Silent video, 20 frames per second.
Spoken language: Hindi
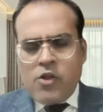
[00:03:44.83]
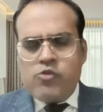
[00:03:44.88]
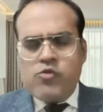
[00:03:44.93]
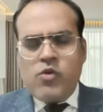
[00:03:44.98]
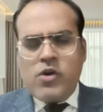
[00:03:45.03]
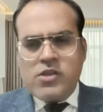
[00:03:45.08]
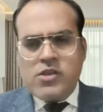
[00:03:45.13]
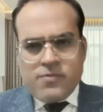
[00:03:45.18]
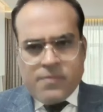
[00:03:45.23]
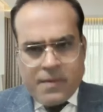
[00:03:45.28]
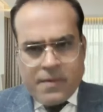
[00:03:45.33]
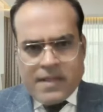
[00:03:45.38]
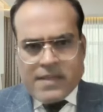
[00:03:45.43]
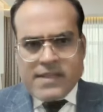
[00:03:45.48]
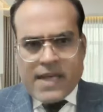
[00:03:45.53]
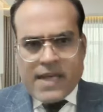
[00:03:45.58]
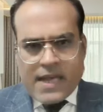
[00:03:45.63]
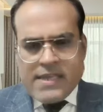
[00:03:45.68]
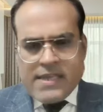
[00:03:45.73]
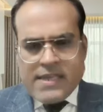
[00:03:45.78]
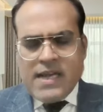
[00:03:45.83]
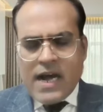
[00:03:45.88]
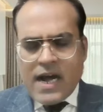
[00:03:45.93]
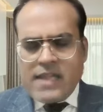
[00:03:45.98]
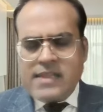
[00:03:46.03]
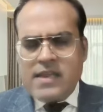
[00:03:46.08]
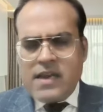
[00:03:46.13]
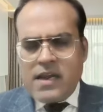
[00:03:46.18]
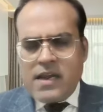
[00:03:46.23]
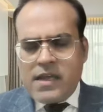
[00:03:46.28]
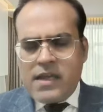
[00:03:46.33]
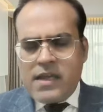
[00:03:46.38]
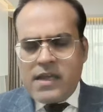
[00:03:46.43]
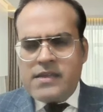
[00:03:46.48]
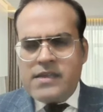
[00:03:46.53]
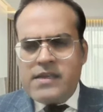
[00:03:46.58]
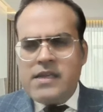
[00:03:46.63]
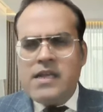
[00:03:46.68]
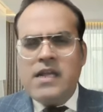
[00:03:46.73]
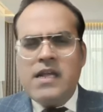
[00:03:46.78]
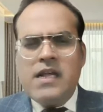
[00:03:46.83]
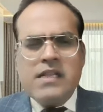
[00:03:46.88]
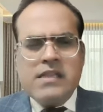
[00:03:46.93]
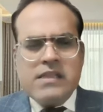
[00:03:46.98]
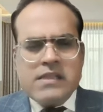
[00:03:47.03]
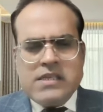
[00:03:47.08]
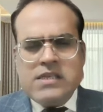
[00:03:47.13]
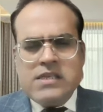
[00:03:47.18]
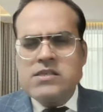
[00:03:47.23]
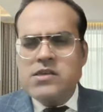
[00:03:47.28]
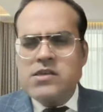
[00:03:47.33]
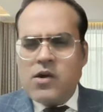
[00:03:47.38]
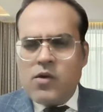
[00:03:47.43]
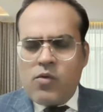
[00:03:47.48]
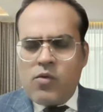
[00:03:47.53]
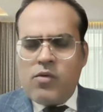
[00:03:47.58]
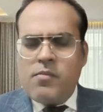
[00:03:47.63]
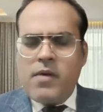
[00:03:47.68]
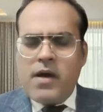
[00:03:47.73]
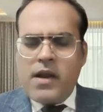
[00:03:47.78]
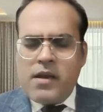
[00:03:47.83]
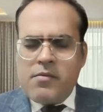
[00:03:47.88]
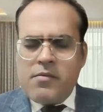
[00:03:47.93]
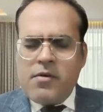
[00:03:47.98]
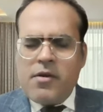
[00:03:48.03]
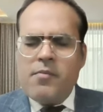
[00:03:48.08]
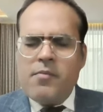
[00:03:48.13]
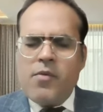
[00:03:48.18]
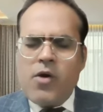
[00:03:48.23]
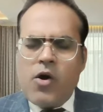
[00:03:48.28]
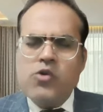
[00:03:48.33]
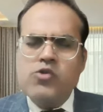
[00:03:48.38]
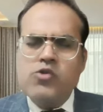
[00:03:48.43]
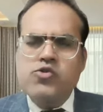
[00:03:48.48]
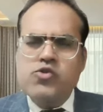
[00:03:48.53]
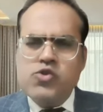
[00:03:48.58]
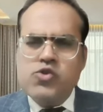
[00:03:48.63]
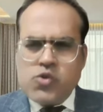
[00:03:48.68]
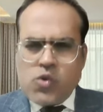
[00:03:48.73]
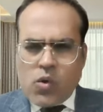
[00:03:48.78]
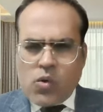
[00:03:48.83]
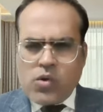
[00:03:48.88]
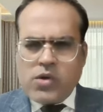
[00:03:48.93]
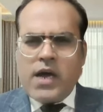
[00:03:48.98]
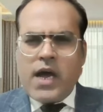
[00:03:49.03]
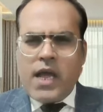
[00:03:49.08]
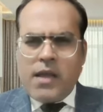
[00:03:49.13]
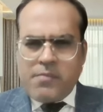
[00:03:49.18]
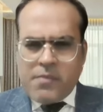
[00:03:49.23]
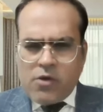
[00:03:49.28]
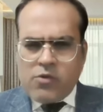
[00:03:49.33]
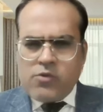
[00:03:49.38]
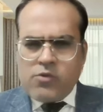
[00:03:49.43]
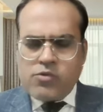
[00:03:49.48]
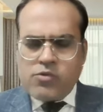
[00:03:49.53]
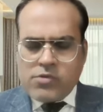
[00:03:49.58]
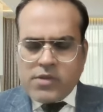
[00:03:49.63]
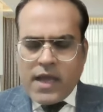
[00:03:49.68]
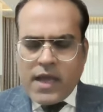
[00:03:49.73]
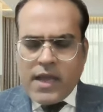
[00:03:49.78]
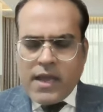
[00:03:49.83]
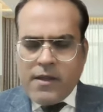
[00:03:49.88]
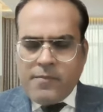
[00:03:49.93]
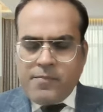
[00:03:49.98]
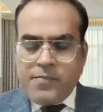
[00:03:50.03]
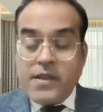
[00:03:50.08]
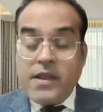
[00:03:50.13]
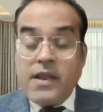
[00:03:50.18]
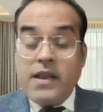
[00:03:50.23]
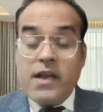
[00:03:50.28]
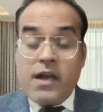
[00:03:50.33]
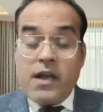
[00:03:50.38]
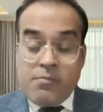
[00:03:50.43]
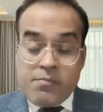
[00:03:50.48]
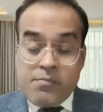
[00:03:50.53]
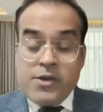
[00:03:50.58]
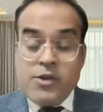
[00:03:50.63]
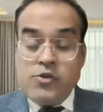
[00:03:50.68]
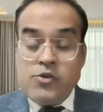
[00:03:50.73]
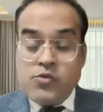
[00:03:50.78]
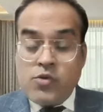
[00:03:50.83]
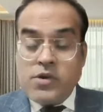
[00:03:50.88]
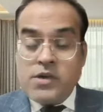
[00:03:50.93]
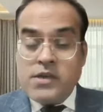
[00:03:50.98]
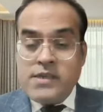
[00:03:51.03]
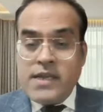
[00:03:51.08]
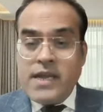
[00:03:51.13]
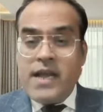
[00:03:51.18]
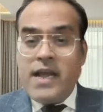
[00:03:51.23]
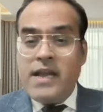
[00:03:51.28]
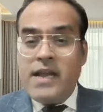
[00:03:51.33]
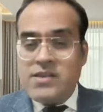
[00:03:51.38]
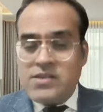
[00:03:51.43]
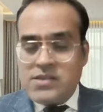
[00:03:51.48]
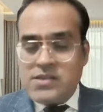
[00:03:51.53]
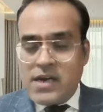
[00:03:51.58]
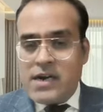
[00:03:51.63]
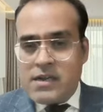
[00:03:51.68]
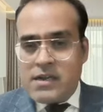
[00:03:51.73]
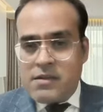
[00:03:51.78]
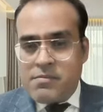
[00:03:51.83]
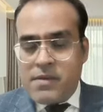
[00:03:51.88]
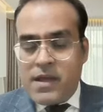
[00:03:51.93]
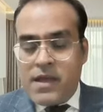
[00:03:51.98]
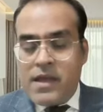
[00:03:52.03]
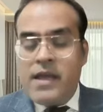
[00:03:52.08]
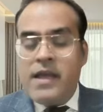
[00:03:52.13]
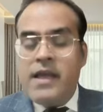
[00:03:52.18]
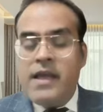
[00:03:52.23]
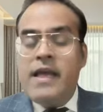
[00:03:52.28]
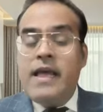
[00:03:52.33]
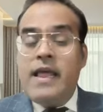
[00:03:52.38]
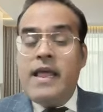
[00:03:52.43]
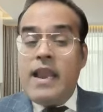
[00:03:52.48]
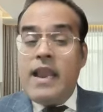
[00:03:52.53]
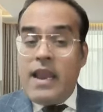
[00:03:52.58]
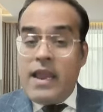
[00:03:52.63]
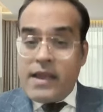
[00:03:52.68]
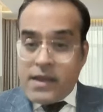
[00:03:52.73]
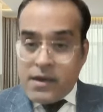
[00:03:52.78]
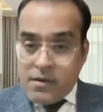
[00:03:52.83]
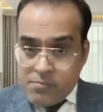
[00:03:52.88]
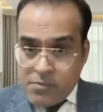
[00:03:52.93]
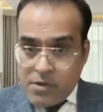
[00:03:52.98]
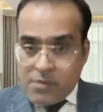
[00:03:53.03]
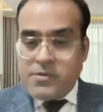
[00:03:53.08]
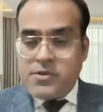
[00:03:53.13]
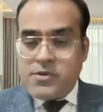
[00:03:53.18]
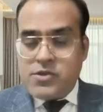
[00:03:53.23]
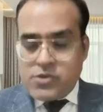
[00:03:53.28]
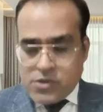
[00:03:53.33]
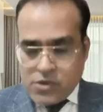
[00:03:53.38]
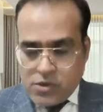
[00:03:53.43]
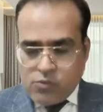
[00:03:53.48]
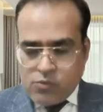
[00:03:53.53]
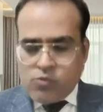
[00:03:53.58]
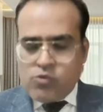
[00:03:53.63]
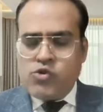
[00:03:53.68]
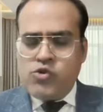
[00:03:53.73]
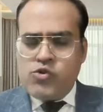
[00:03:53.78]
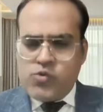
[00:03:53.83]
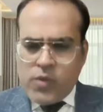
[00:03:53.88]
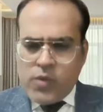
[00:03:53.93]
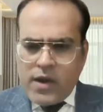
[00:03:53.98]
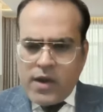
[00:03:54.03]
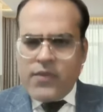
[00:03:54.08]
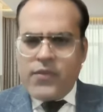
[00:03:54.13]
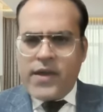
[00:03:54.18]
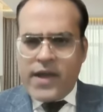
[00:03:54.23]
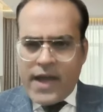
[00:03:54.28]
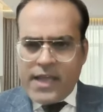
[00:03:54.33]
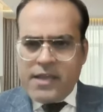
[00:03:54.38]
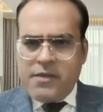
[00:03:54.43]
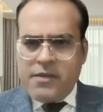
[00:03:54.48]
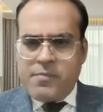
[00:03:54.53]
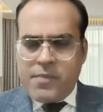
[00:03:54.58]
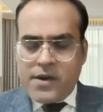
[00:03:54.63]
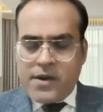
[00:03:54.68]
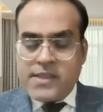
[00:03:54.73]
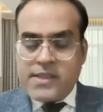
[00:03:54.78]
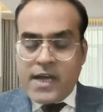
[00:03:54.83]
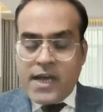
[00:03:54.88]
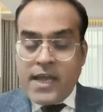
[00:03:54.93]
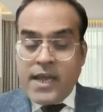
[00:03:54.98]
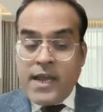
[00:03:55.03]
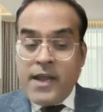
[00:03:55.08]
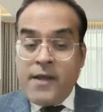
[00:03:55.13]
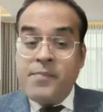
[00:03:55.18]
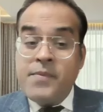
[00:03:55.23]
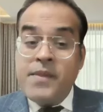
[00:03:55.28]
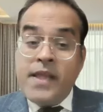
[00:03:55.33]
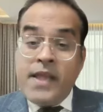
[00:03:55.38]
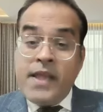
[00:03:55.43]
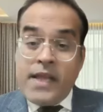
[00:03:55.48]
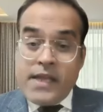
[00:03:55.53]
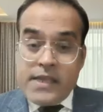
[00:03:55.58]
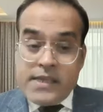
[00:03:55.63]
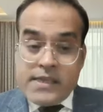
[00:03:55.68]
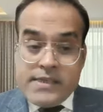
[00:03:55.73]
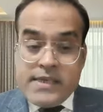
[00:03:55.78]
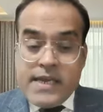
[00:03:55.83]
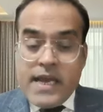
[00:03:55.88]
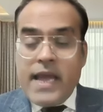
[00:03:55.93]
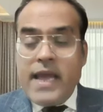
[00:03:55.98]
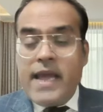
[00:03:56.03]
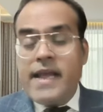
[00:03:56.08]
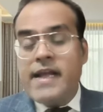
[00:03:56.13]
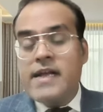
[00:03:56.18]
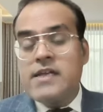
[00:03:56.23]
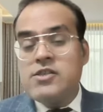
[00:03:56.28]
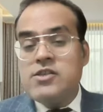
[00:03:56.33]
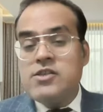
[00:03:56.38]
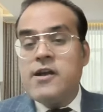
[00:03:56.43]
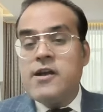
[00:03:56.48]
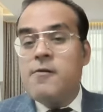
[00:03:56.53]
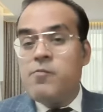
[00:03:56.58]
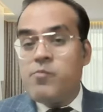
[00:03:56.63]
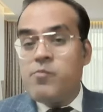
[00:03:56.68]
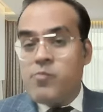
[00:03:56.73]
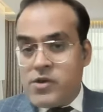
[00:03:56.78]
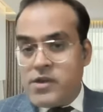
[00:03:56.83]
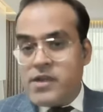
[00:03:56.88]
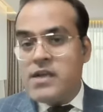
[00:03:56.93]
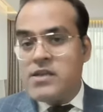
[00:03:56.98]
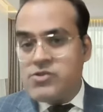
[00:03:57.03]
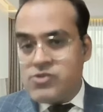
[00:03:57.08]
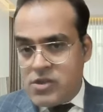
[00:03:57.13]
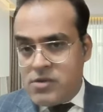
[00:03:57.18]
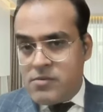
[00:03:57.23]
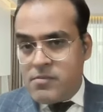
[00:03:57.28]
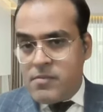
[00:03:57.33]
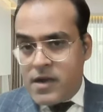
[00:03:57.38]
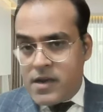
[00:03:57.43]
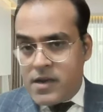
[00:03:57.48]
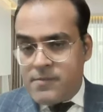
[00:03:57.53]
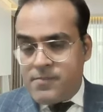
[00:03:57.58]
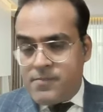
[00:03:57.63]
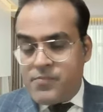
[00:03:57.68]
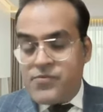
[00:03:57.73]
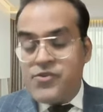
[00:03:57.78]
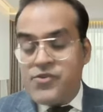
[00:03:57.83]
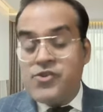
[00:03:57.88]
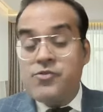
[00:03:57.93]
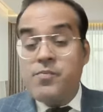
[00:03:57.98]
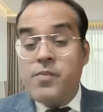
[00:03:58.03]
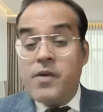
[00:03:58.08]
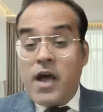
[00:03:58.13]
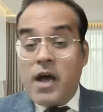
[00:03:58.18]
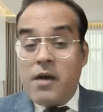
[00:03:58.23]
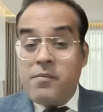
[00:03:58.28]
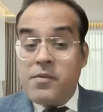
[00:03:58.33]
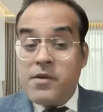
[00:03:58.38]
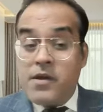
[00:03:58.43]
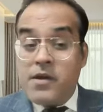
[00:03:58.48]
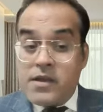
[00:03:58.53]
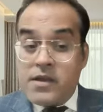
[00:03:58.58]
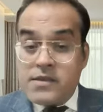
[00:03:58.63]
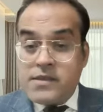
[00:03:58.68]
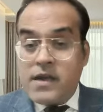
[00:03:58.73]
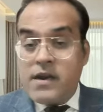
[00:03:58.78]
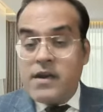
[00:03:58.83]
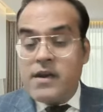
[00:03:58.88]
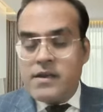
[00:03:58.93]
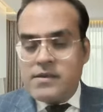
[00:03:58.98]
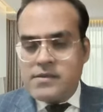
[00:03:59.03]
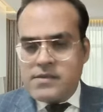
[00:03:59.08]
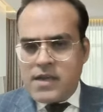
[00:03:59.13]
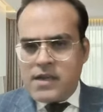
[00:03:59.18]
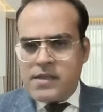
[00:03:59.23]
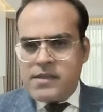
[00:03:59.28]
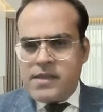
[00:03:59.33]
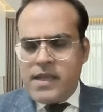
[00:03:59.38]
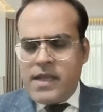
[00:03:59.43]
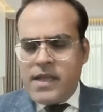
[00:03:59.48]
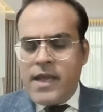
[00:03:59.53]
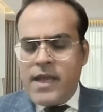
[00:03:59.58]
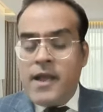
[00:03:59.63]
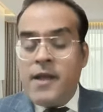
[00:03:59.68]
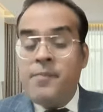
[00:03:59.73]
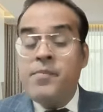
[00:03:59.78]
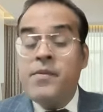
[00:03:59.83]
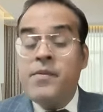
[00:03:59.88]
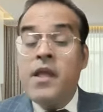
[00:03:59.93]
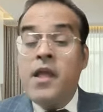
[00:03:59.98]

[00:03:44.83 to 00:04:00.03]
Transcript: तो असफलता ही हाथ लगेगी तीस करोड़ मान्यवर बहुत छोटा अमाउंट होता है कंपनी छोटी है स्टार्टअप है लेकिन भविष्य उज्जवल दिखाई पड़ता है ये एक ऐसी कंपनी है श्रीमान जिस पर आप नजर रख सकते हैं